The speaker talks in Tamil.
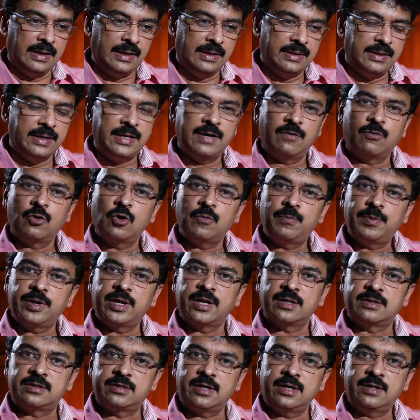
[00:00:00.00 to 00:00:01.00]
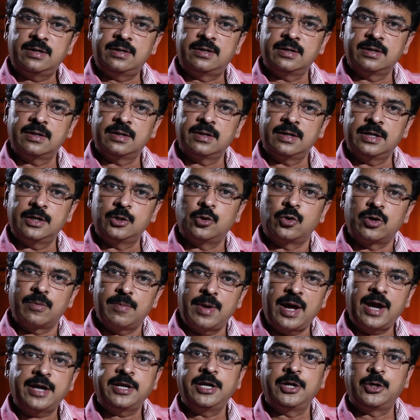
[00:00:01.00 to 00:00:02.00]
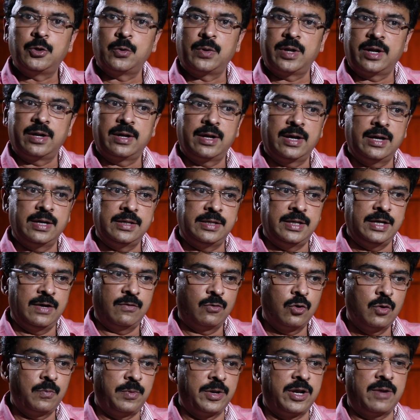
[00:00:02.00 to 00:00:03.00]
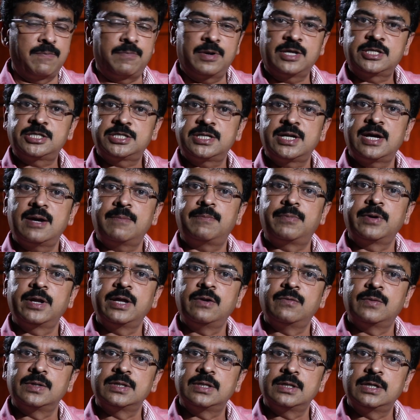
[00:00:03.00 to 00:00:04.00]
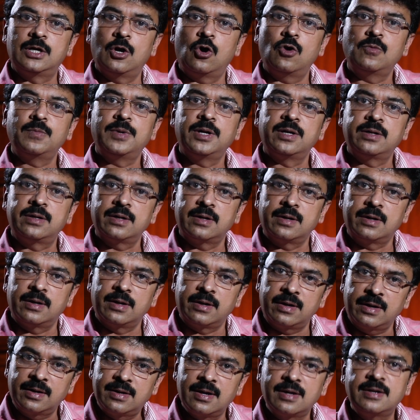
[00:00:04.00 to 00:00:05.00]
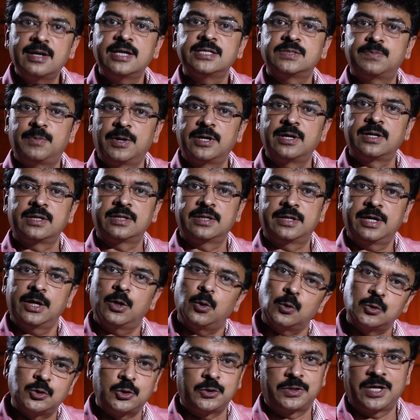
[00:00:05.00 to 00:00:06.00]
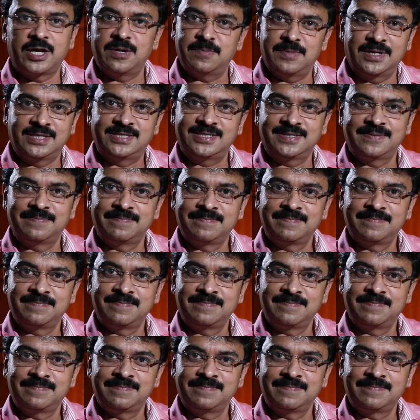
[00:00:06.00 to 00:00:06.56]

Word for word: இது எவ்வளோ பெரிய த்ரெட்டு இதோட மேக்னிடியூட் என்ன இது எவ்வளோ பெரிய பிரச்சனை அப்படின்னு வந்து கவர்மெண்ட் ரெக்கக்னைஸ் பண்ணுறதுக்கே கொஞ்சம் டைம் ஆச்சு